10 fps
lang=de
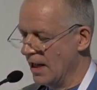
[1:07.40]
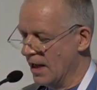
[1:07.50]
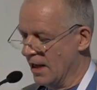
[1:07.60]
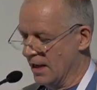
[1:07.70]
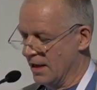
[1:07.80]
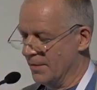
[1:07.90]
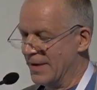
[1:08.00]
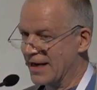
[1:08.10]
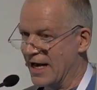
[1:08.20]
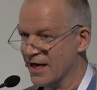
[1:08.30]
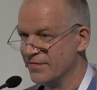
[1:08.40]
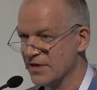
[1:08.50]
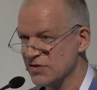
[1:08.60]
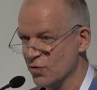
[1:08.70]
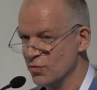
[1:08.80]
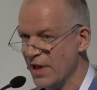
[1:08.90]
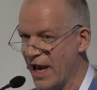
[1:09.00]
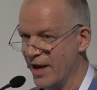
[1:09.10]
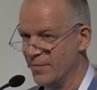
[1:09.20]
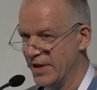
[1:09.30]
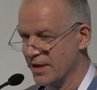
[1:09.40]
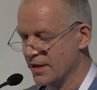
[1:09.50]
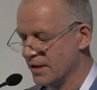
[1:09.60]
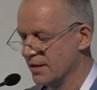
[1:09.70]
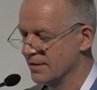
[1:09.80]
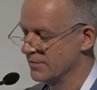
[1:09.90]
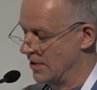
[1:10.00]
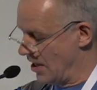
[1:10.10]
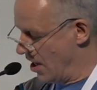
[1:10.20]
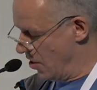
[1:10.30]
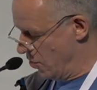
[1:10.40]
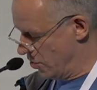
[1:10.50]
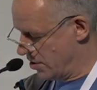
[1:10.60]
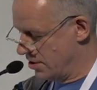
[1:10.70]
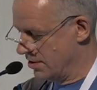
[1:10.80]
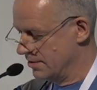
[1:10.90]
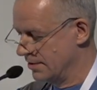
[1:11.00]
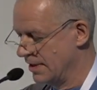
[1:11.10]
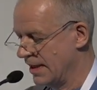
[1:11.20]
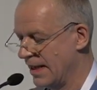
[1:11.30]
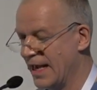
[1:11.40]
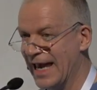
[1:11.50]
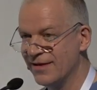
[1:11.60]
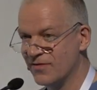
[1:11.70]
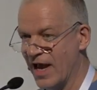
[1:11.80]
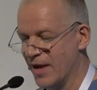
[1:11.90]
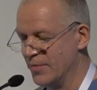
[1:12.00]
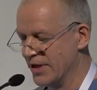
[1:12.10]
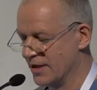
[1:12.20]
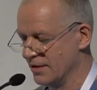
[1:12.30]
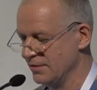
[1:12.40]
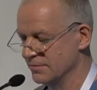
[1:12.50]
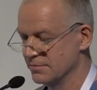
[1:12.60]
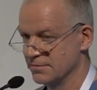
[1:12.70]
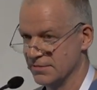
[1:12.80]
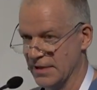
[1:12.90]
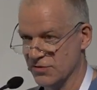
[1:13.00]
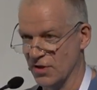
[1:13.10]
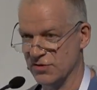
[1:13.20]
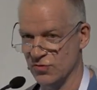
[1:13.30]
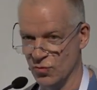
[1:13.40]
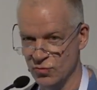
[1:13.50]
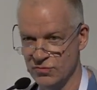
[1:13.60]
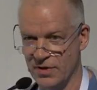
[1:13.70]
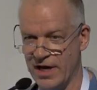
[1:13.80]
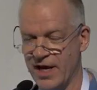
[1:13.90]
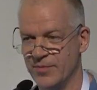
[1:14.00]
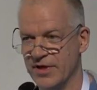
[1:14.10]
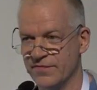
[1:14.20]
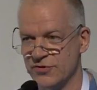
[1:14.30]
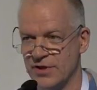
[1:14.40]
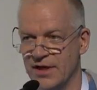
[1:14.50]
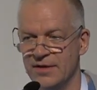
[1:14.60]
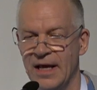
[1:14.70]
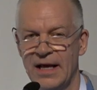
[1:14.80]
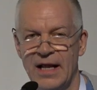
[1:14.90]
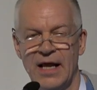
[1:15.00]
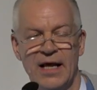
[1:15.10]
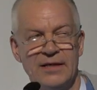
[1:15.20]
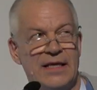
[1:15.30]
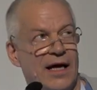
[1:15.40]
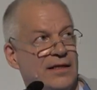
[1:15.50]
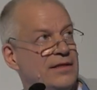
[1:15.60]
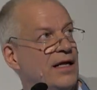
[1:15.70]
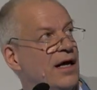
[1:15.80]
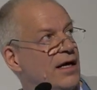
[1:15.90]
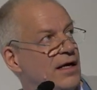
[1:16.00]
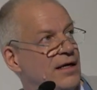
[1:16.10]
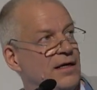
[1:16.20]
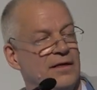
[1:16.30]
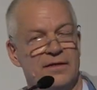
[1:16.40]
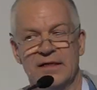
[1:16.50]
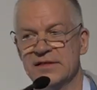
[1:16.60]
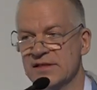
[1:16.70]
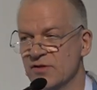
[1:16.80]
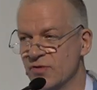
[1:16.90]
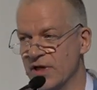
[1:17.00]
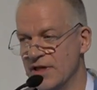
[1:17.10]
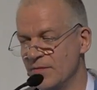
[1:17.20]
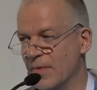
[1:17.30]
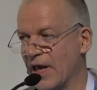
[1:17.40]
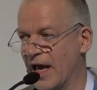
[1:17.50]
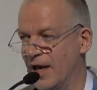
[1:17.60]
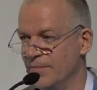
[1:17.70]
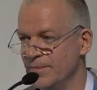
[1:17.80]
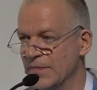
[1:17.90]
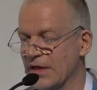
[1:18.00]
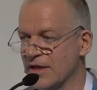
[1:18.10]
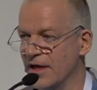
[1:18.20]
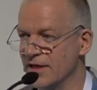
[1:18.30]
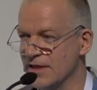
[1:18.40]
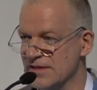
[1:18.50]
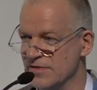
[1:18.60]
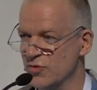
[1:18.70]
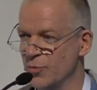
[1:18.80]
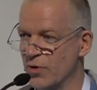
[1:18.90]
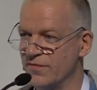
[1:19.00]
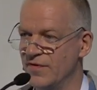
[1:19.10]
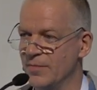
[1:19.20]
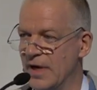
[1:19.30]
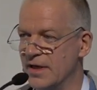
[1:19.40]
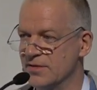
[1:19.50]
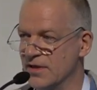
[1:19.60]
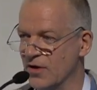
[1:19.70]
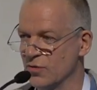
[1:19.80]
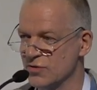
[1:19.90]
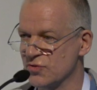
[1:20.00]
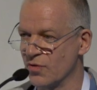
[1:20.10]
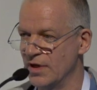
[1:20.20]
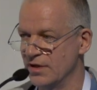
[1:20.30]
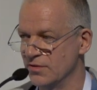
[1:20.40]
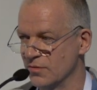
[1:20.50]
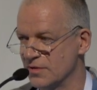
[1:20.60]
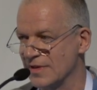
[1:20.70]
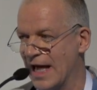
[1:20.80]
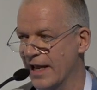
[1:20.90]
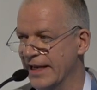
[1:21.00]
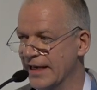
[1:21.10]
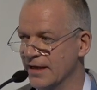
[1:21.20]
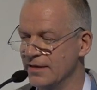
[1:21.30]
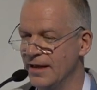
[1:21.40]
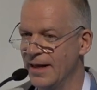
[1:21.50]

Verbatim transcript: Äh, man kann aber das unheimlich auch entheimlichen, also als unheimlich verstehen, dann äh, ist es natürlich nicht mehr geheim. Dann kann ich das, was Typografie macht, dekonstruieren und darlegen.